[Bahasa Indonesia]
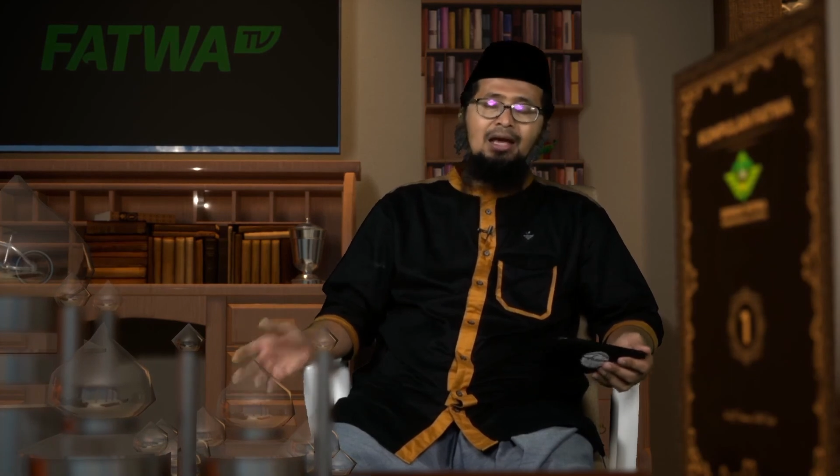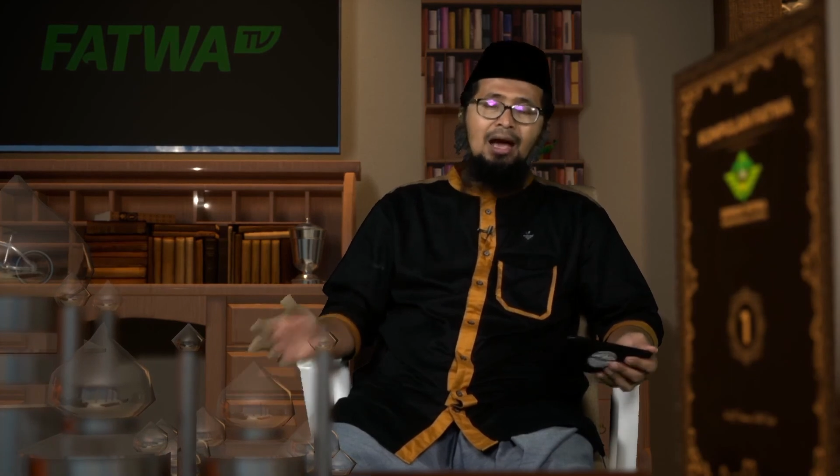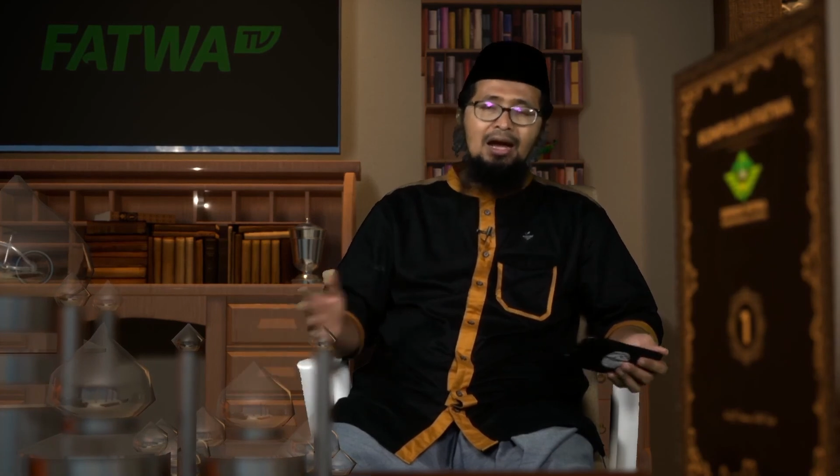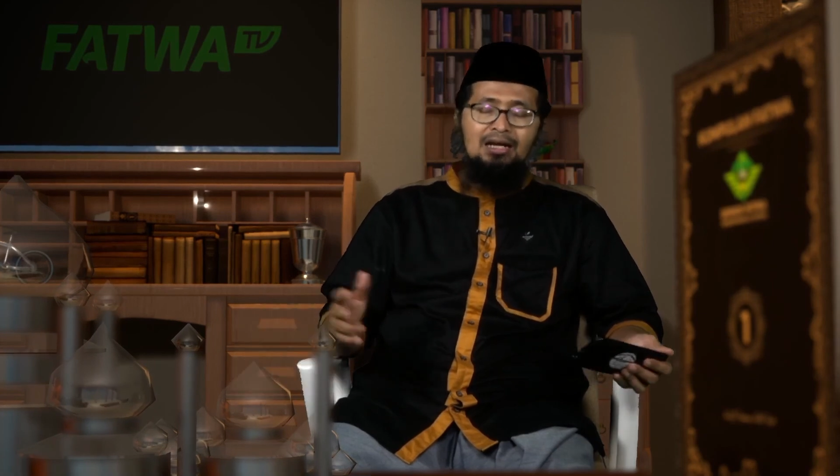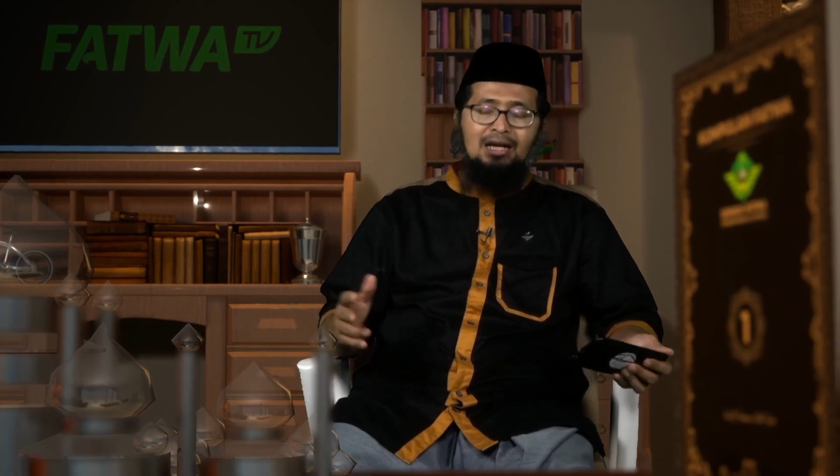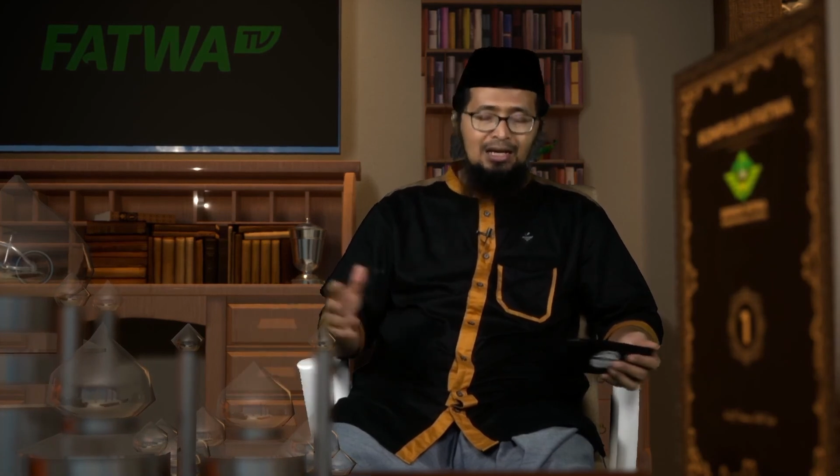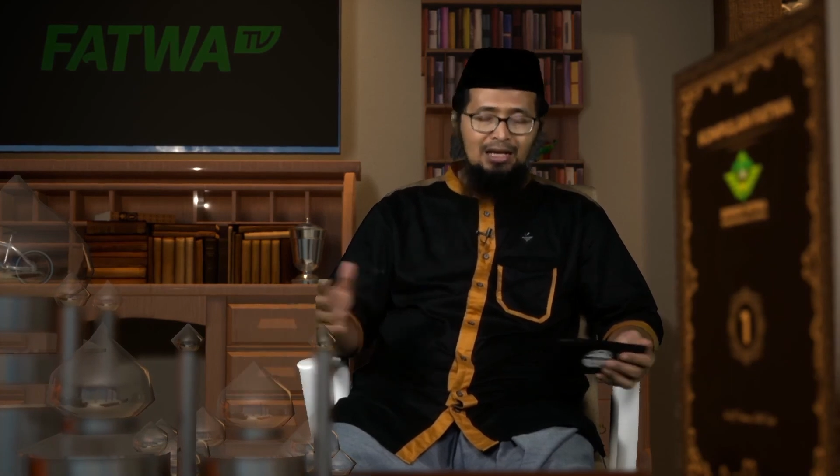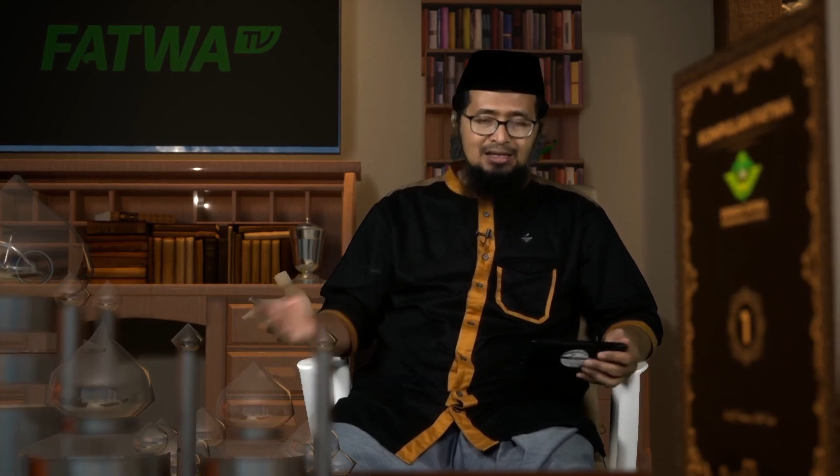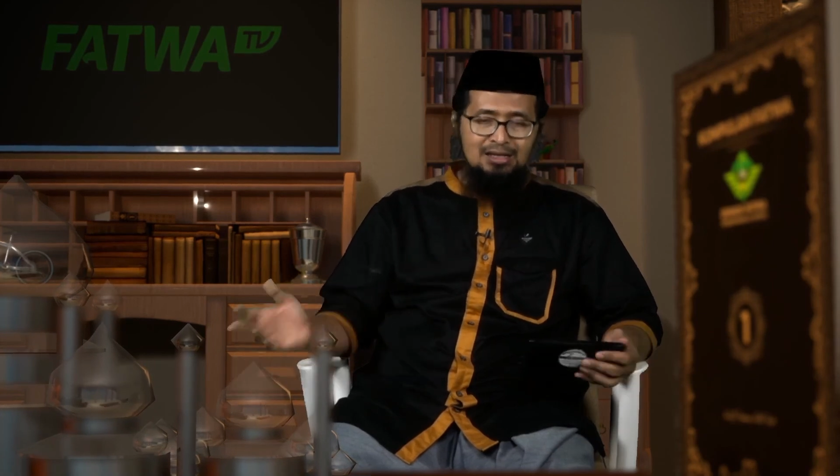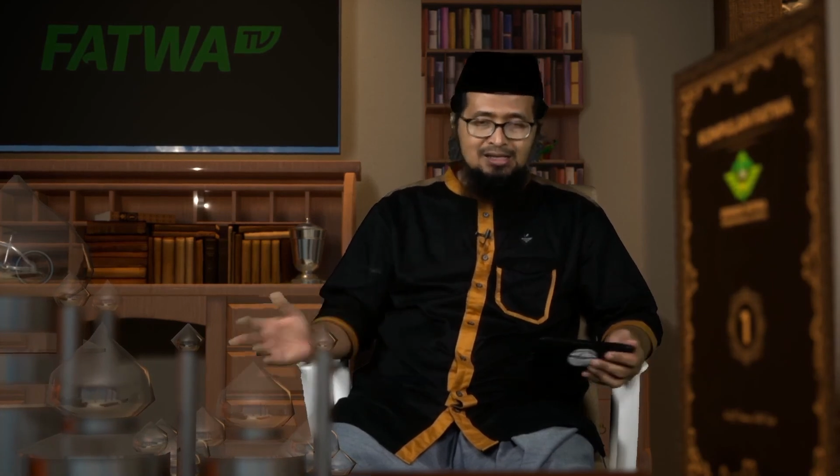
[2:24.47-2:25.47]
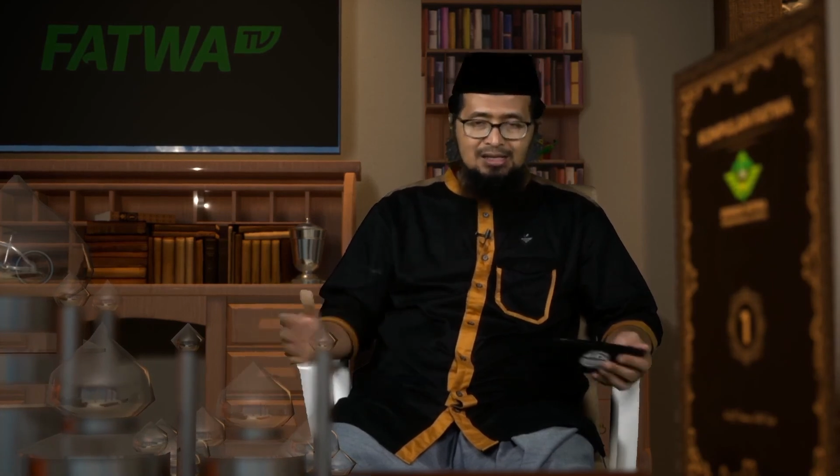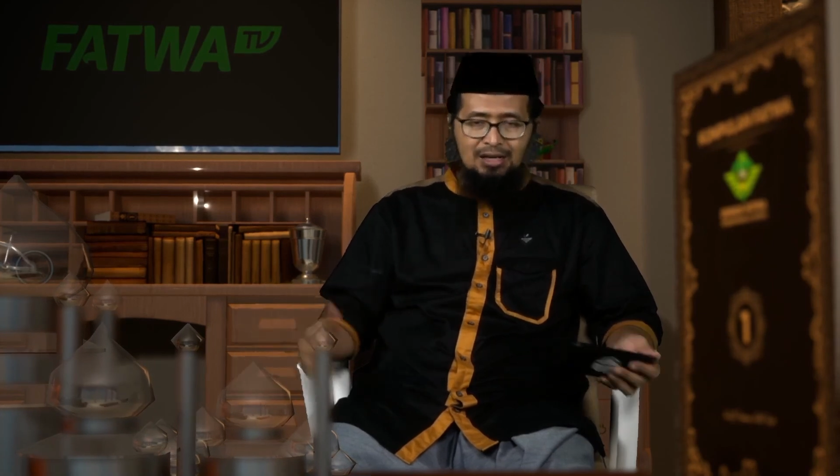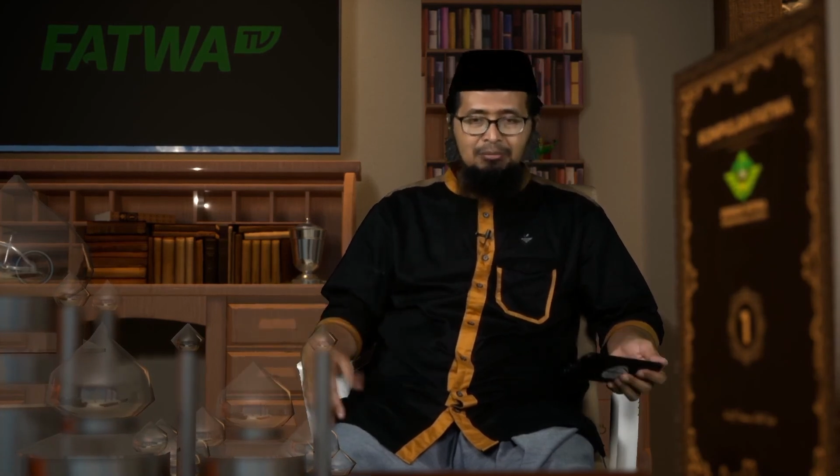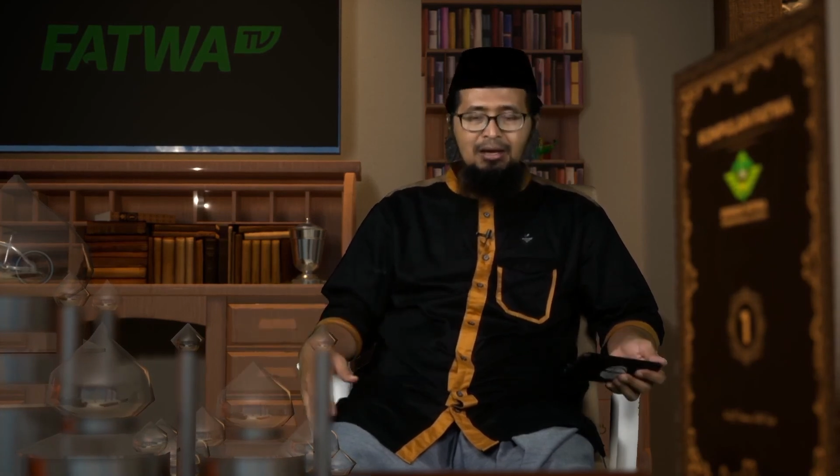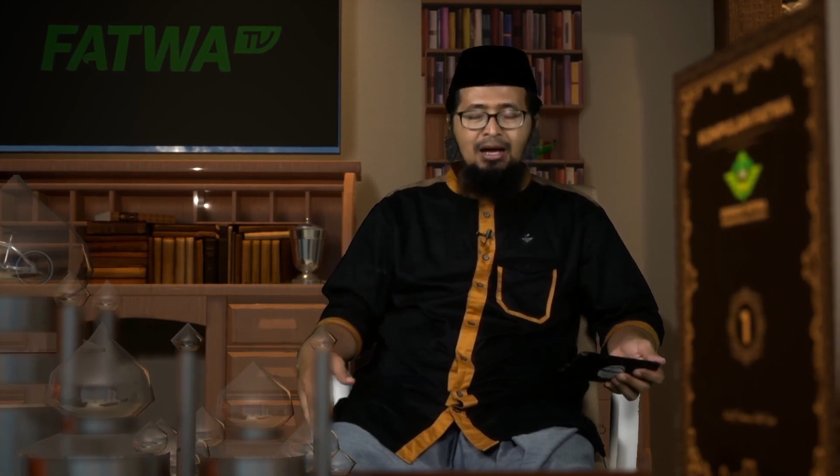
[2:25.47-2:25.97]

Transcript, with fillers: ada kerjasama,